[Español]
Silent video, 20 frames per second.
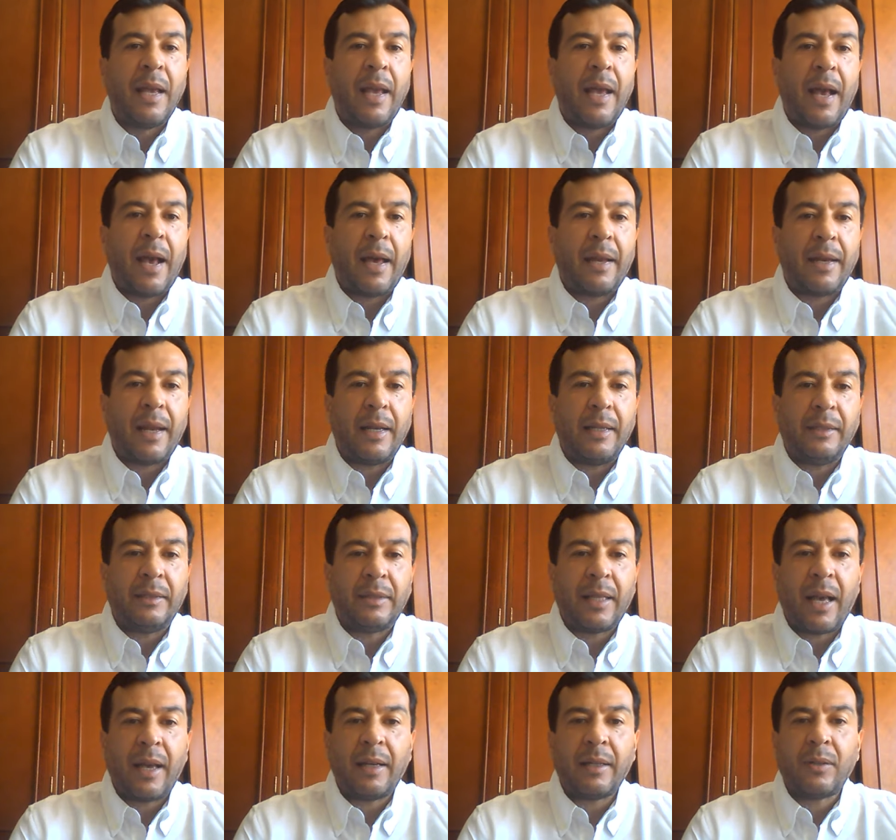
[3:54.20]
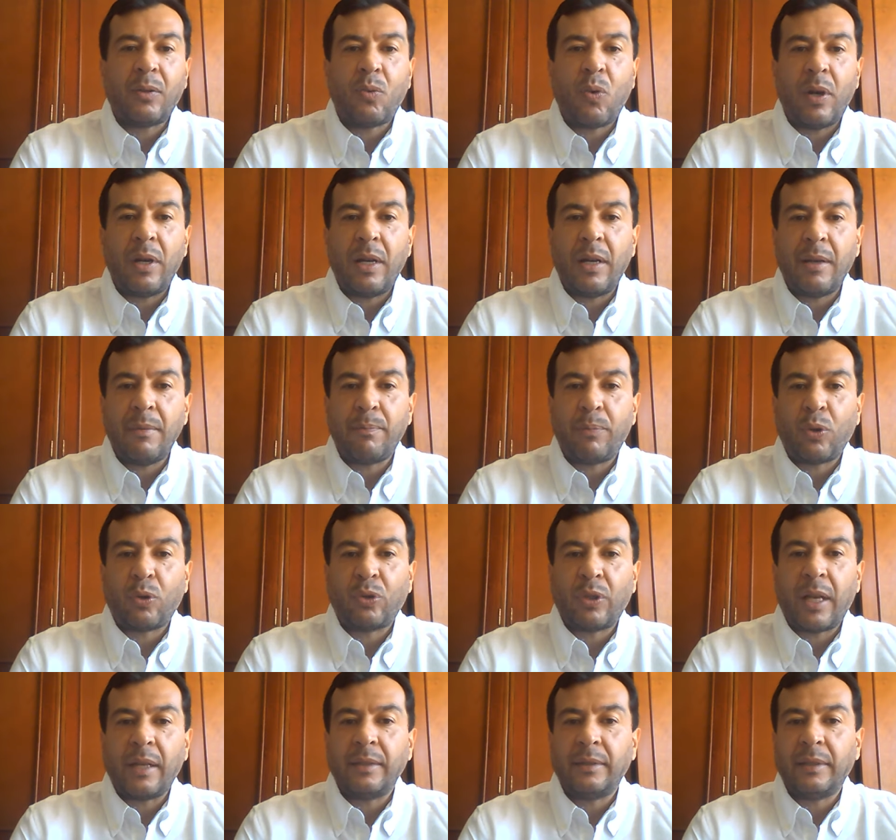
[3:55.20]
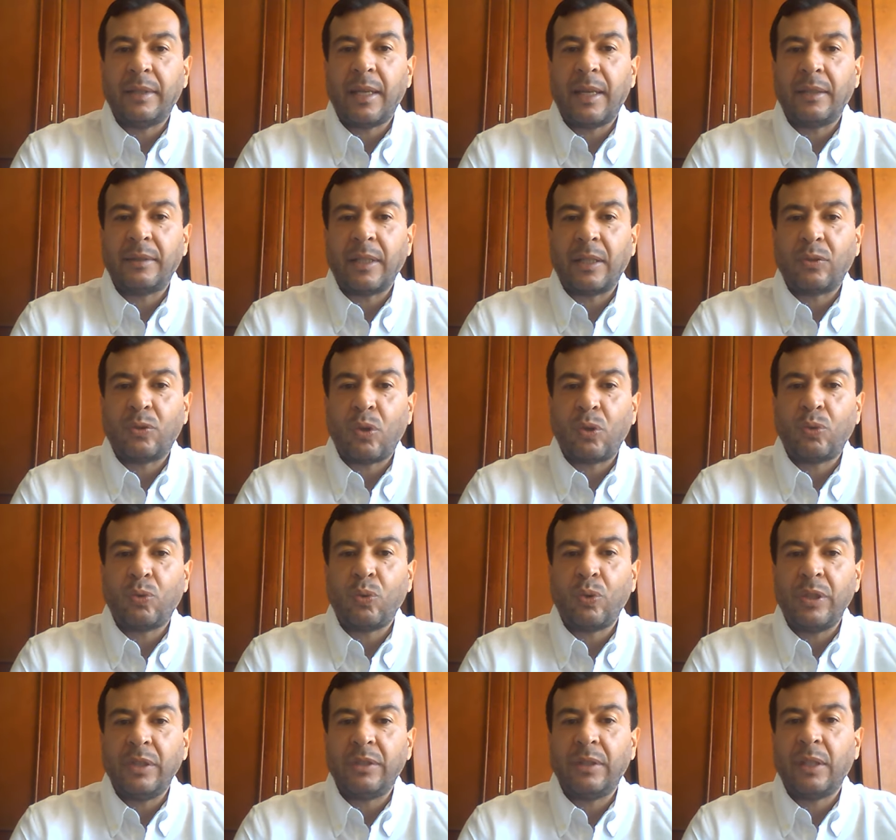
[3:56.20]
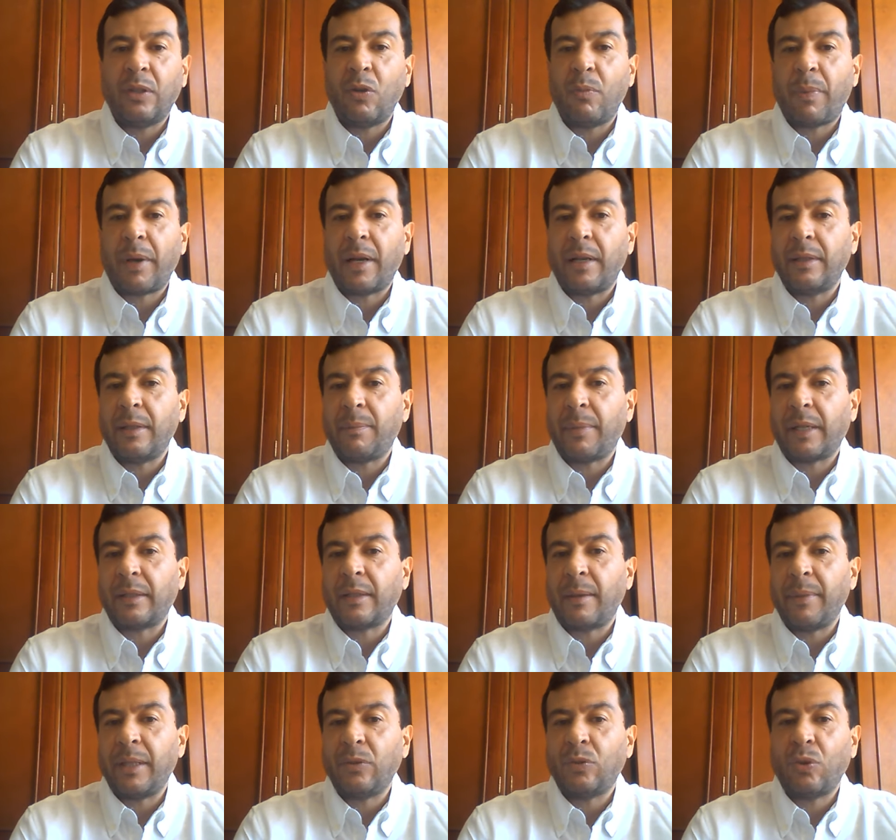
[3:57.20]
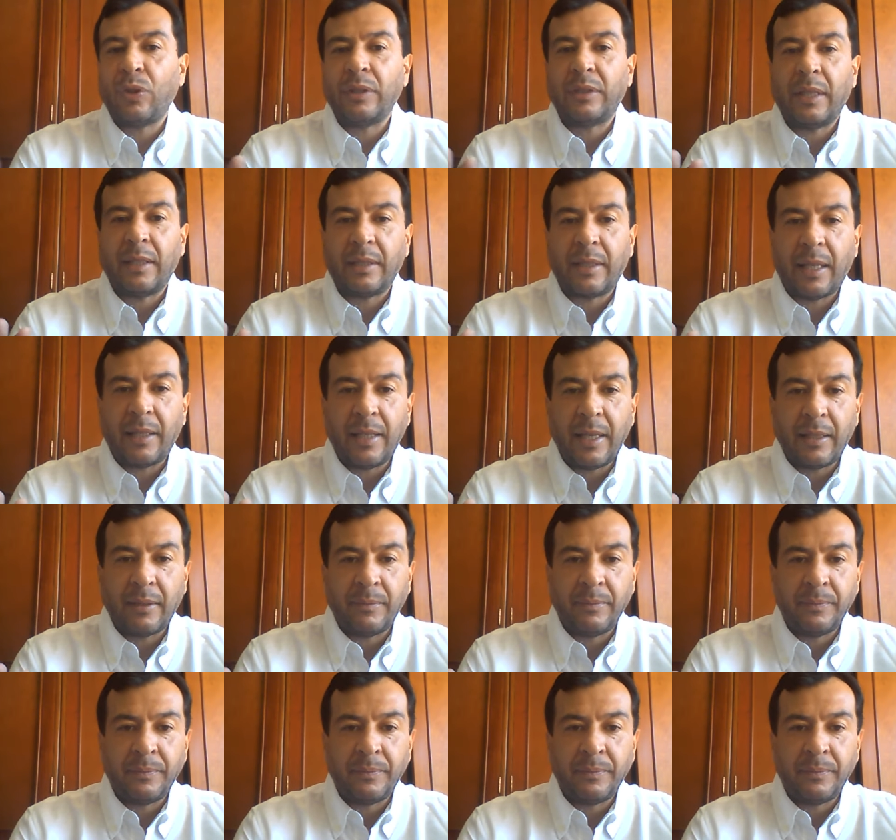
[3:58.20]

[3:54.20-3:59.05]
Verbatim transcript: analizar cuál es la importancia del sector turístico para el departamento de Santander.